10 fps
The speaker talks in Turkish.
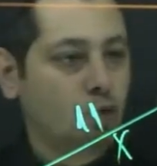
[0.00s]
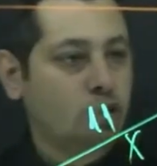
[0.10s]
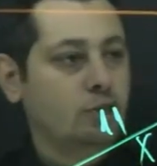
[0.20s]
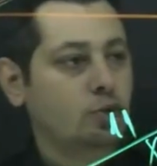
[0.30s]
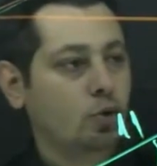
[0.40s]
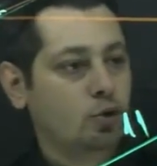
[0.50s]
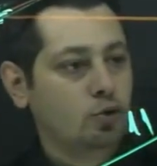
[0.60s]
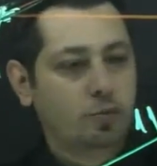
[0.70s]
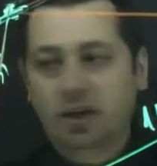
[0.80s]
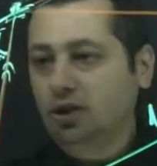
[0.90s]
90'ın
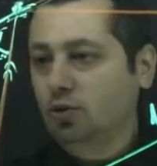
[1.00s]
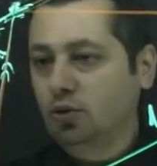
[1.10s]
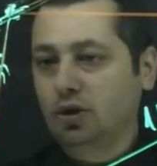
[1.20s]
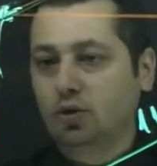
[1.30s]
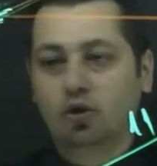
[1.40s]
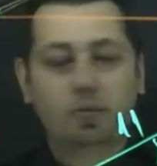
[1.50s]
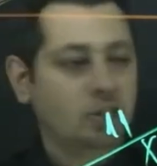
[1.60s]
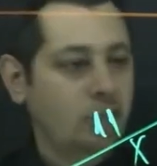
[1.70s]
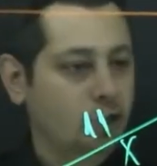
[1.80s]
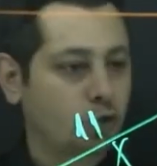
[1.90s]
gördüğü 5, 90'ın gördüğü
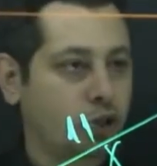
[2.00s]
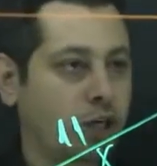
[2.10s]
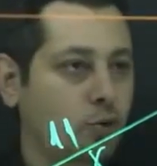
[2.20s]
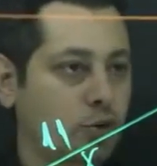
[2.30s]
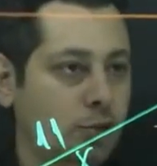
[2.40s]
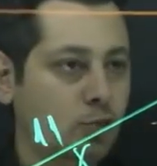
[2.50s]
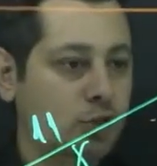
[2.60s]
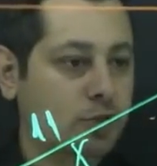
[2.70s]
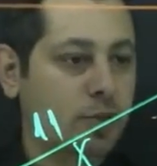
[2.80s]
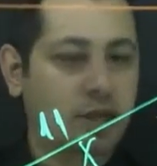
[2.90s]
5 eş üçgen. O zaman
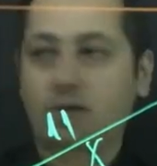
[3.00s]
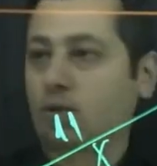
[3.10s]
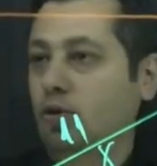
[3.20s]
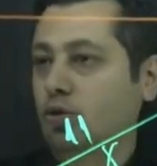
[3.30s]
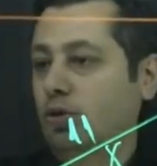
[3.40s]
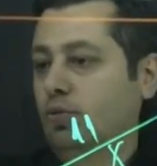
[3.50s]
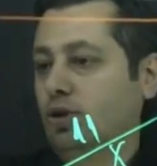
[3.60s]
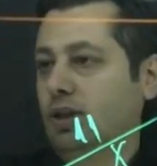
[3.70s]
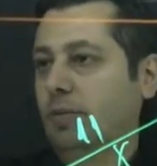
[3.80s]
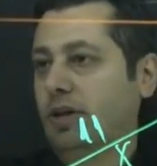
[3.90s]
burası B'nin gördüğüyle
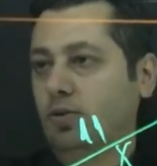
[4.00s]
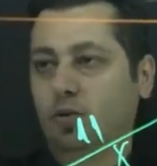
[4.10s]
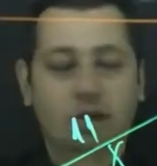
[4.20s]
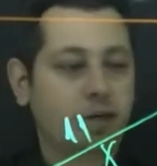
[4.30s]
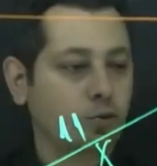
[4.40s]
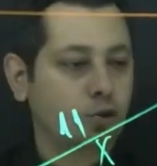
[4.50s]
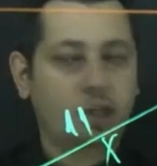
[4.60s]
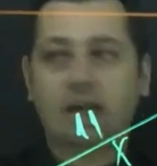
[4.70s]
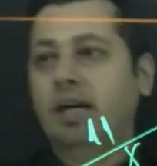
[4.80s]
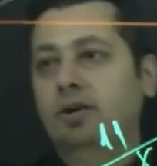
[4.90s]
buradaki B'nin gördüğü aynı
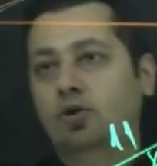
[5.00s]
olacak.